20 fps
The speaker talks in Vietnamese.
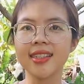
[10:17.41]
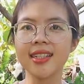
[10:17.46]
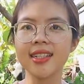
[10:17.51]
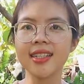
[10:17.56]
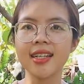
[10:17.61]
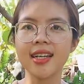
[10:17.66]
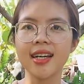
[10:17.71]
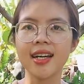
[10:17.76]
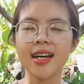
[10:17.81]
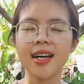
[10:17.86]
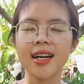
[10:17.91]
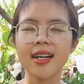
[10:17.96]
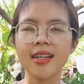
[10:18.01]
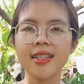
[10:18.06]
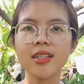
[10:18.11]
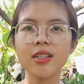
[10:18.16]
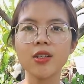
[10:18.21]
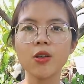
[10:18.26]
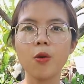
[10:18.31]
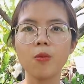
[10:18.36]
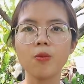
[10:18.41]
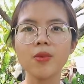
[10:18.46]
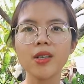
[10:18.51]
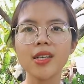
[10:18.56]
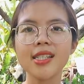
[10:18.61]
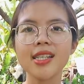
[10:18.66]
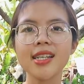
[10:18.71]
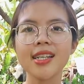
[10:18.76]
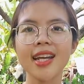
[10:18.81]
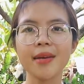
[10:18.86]
thì ờ, Yến
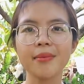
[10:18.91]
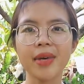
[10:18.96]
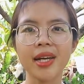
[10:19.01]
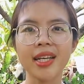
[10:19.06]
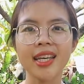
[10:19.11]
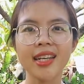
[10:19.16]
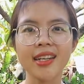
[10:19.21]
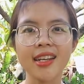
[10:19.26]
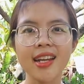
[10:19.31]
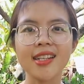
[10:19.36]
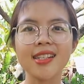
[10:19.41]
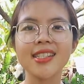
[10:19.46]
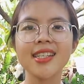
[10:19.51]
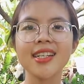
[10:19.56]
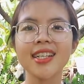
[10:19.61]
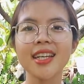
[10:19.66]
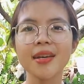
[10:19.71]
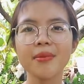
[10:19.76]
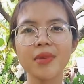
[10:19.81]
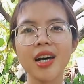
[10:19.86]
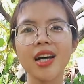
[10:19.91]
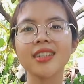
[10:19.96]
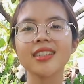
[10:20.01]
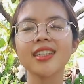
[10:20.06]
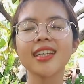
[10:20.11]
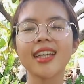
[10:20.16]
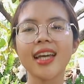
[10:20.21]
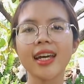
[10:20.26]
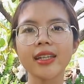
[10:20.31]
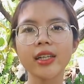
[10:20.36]
cũng xin thay mặt gia đình xin cảm
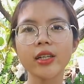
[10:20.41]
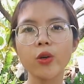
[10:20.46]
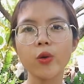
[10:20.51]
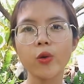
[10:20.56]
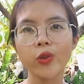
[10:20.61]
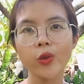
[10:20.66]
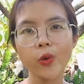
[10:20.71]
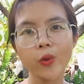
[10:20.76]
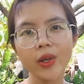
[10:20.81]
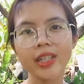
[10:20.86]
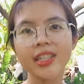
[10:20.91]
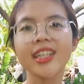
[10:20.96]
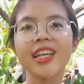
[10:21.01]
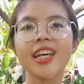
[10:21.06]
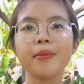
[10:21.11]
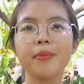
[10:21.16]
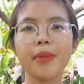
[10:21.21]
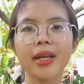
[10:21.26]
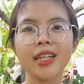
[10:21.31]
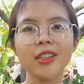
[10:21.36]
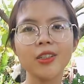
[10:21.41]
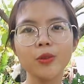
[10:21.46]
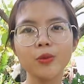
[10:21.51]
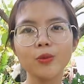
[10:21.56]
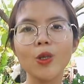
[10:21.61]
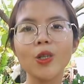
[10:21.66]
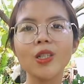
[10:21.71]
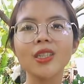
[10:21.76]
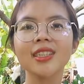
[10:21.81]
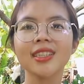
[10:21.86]
ơn tất cả các cô chú anh chị Mạnh
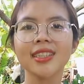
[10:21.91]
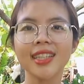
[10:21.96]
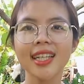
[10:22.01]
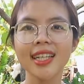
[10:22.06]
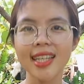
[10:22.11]
Thường Quân,